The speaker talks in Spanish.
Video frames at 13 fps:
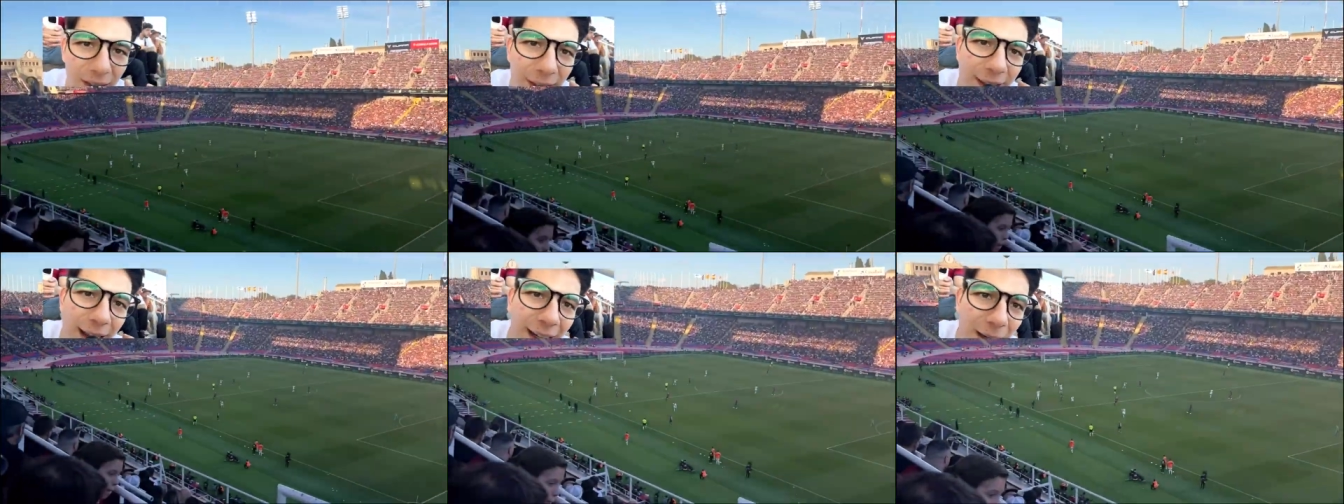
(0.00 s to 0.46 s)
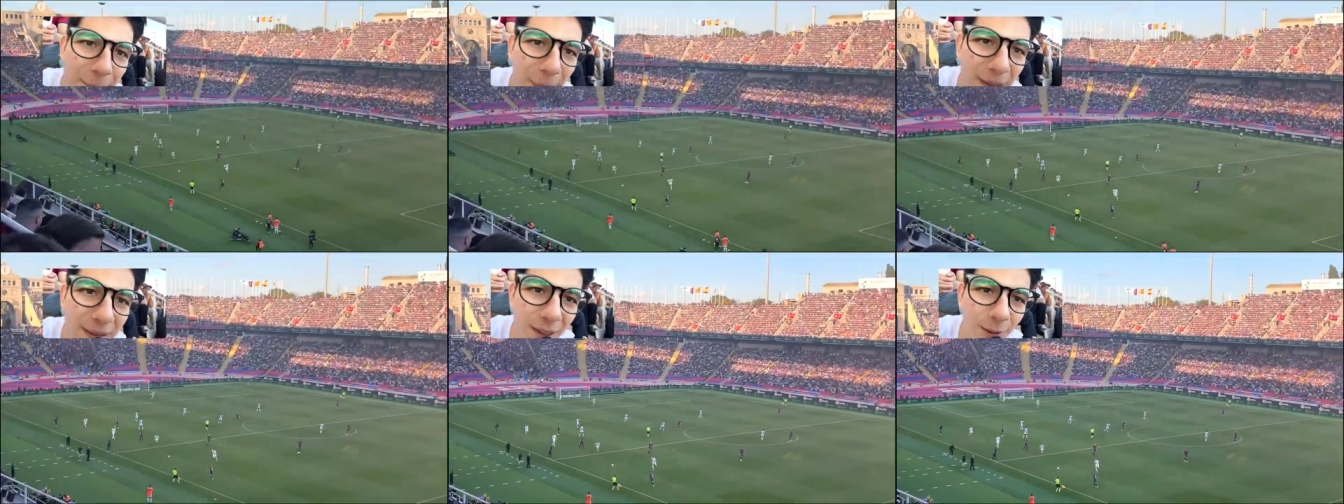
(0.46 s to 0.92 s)
y aquel
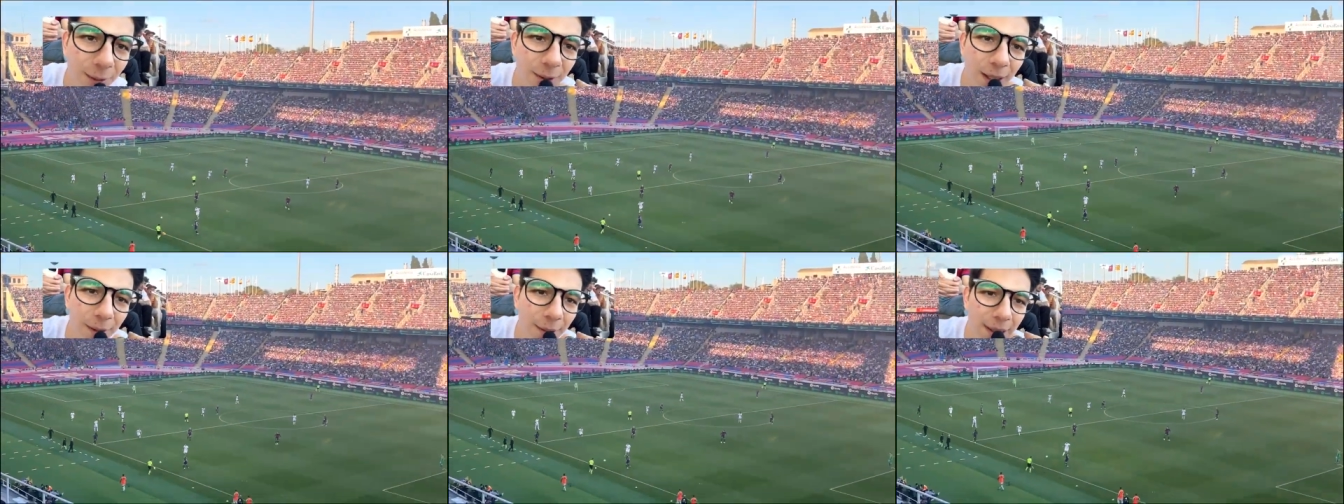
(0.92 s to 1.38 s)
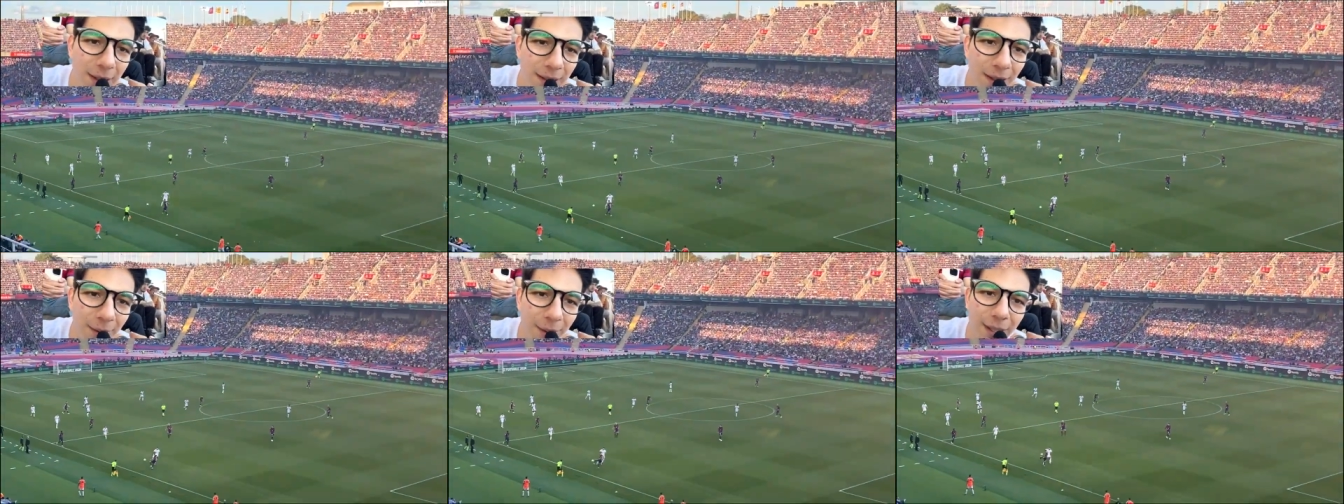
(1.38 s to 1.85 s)
partido. O sea,
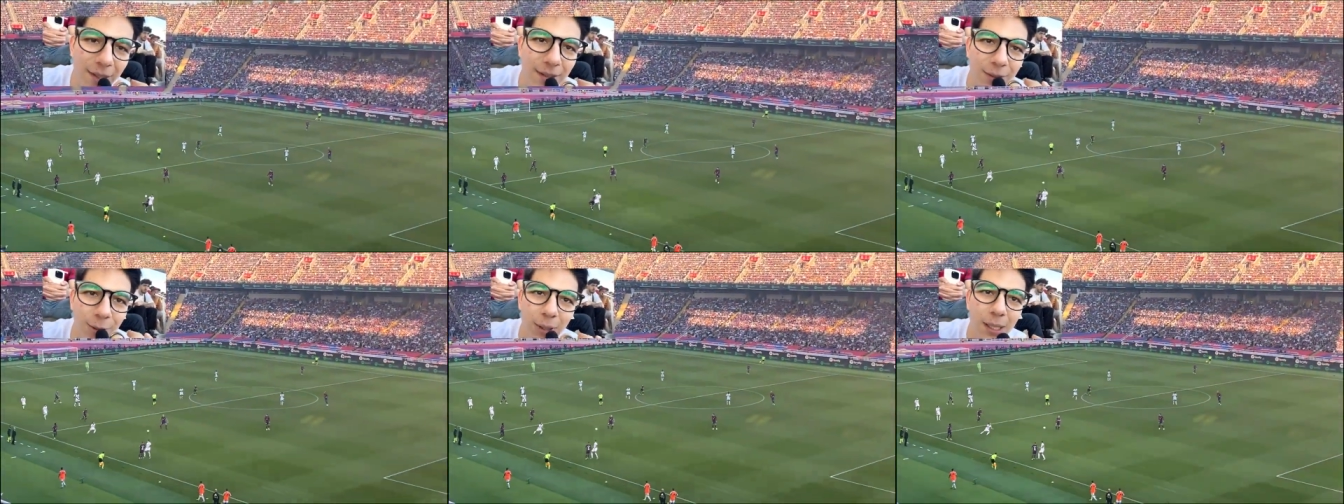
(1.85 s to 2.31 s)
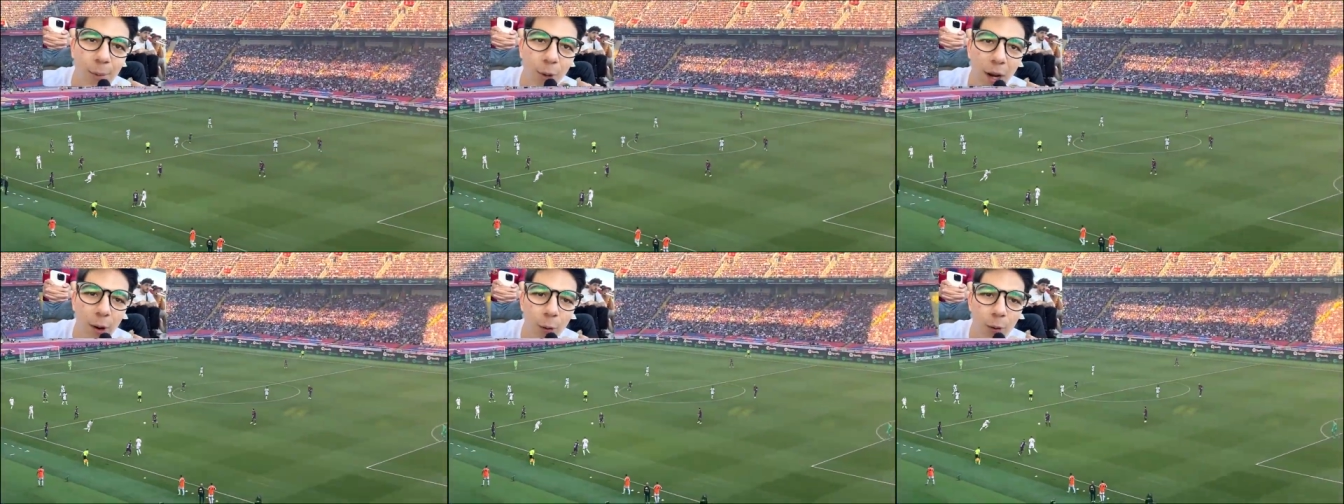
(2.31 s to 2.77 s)
belleza, belleza. Estoy
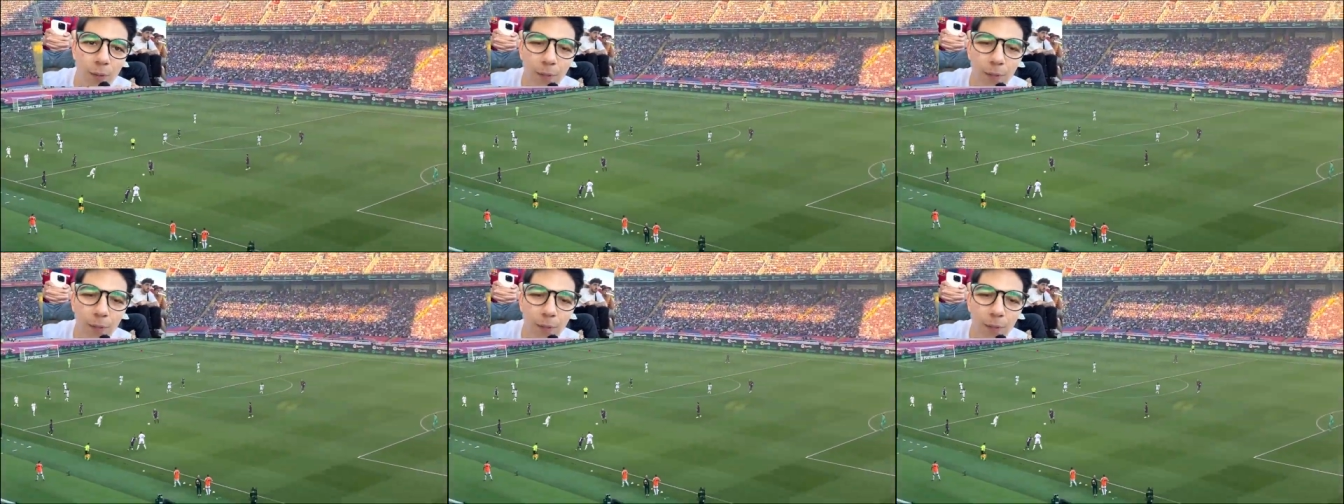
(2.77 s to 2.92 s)
enamorado.